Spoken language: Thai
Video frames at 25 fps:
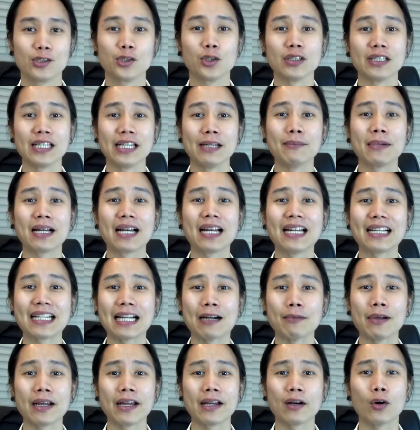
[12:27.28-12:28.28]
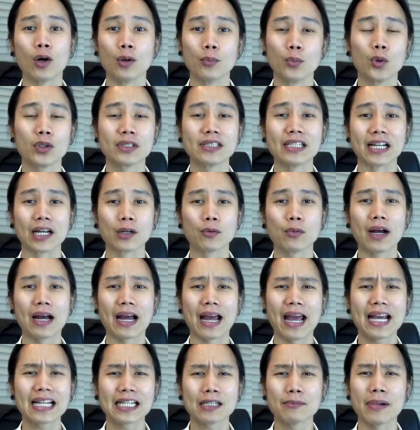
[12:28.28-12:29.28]
จุดนี้มันก็เลยทำให้คนพูดถึงกันว่า
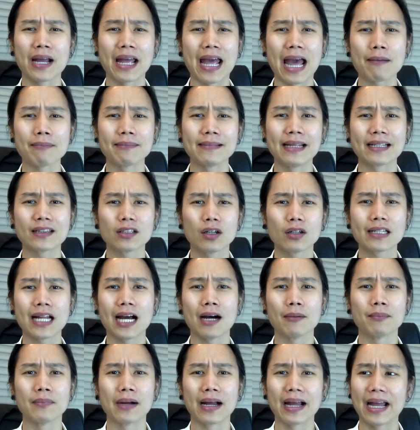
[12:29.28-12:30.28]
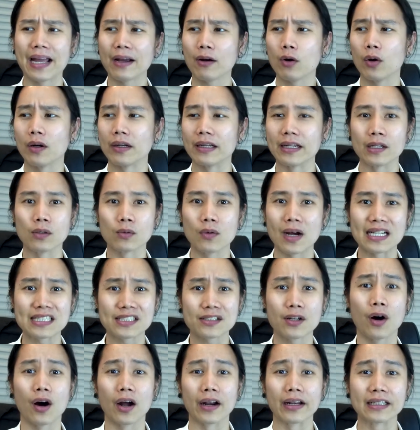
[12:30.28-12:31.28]
เอ๊ะทำไมแอปนี้ต้องทำมาให้คนอินไว
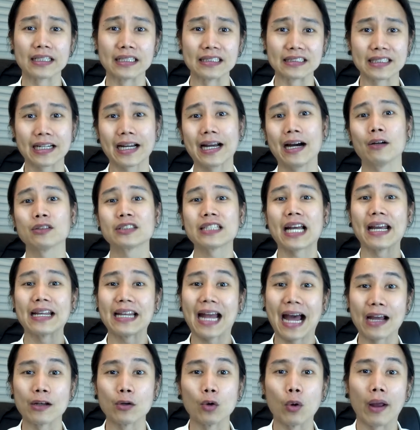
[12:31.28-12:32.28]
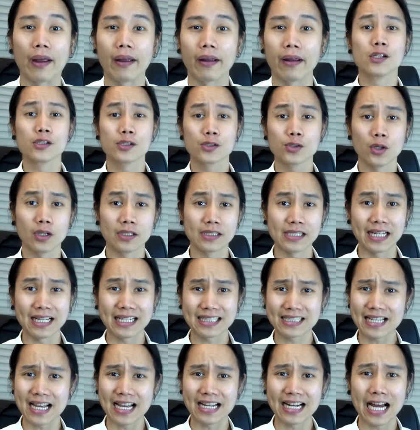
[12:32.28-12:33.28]
ส์ก่อน ถึงจะเข้าใช้ได้ด้วย ส่วนอีกก
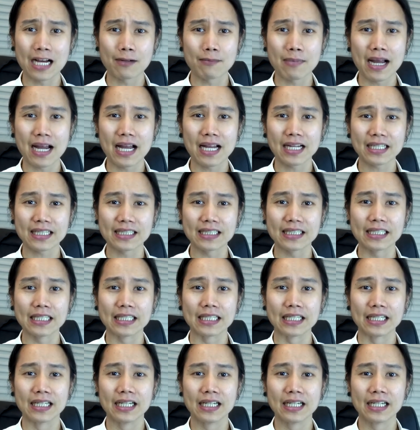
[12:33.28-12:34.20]
ระแสดราม่าคือ